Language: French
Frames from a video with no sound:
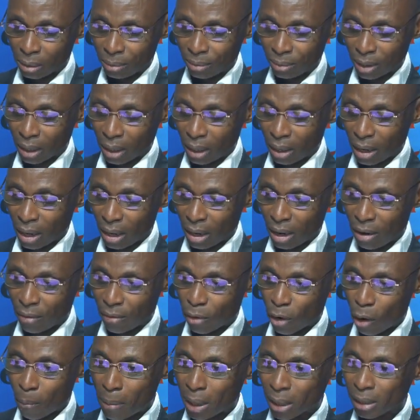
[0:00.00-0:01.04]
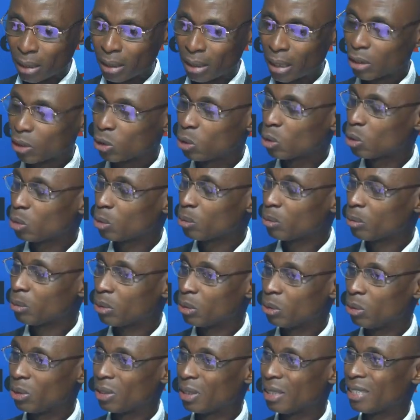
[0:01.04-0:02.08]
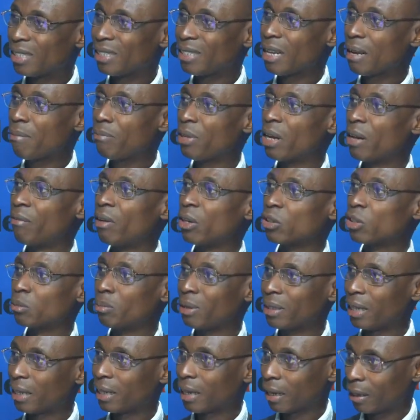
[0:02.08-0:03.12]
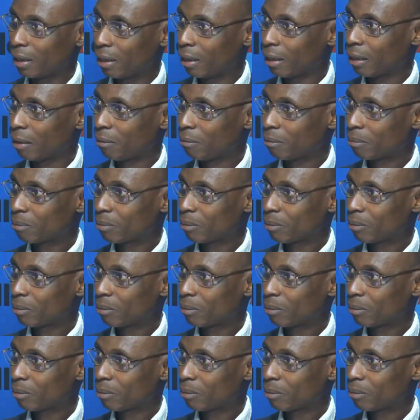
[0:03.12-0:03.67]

l'informatisation du système d'avancement des carrières